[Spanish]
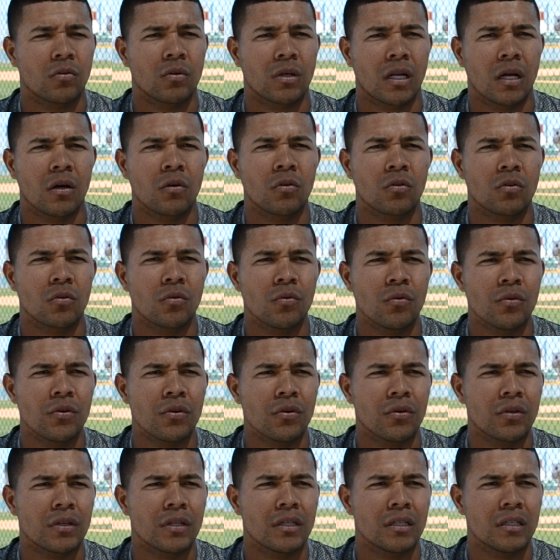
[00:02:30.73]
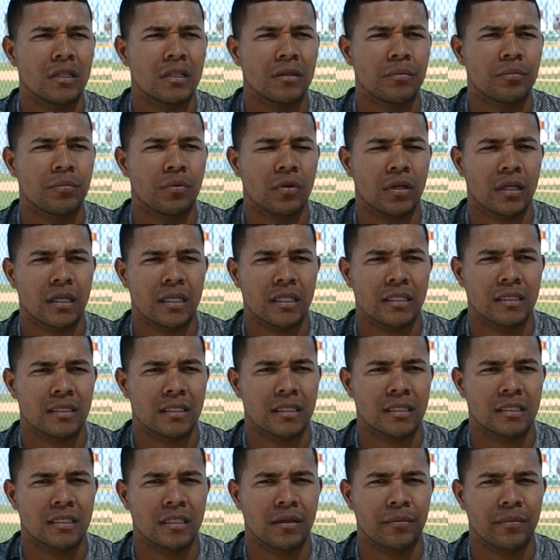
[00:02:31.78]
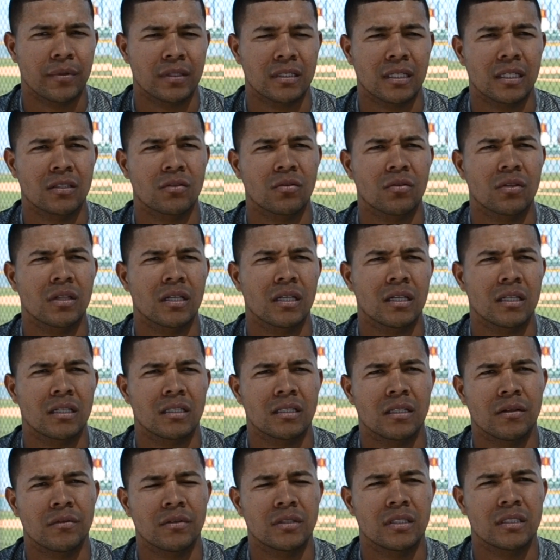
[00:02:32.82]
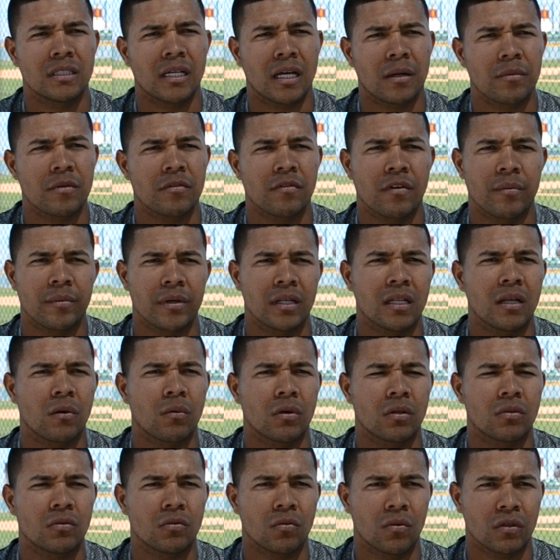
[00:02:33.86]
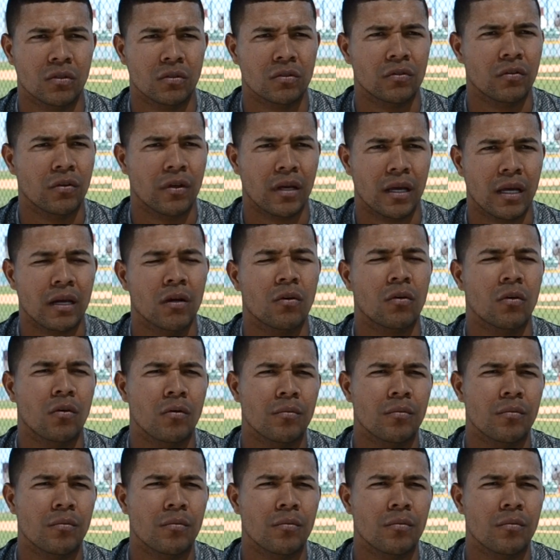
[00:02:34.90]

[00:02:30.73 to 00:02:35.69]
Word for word: con gran orgullo y, pues siempre trato de, visitar a mi familia cuando, cuando estoy allá en